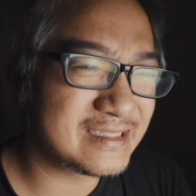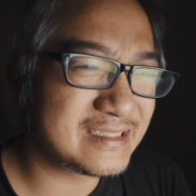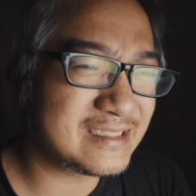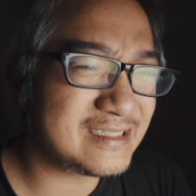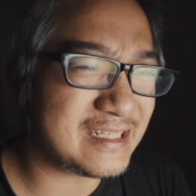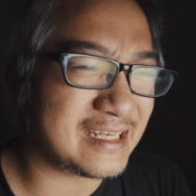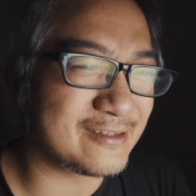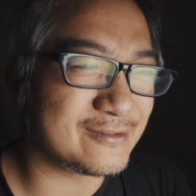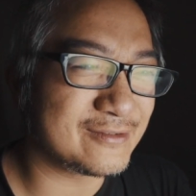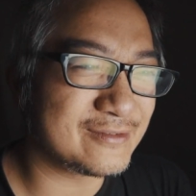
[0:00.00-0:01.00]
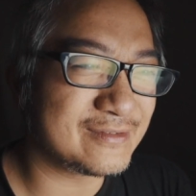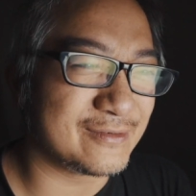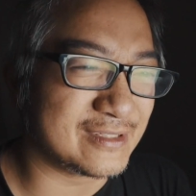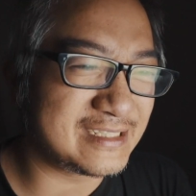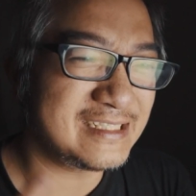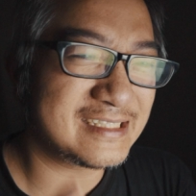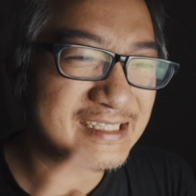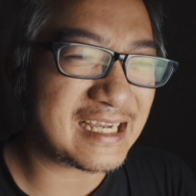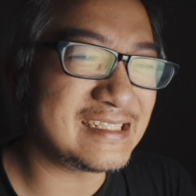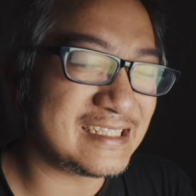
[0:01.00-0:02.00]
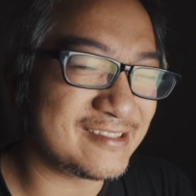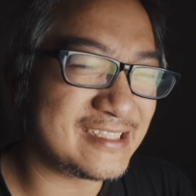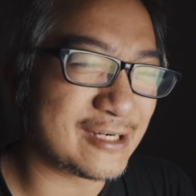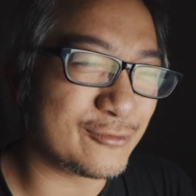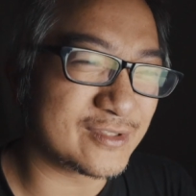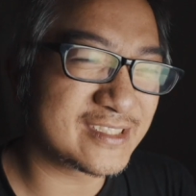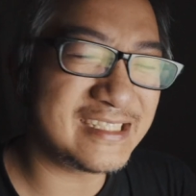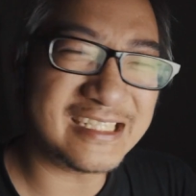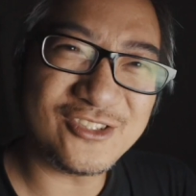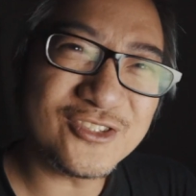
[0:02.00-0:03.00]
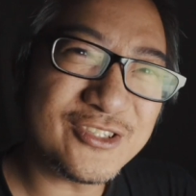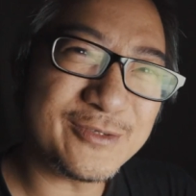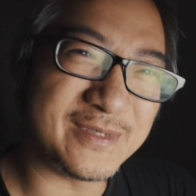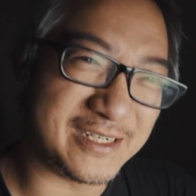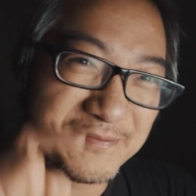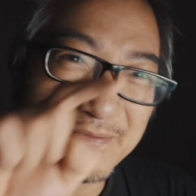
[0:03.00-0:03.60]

之前。我记得上一集我讲，我是一个 YouTuber。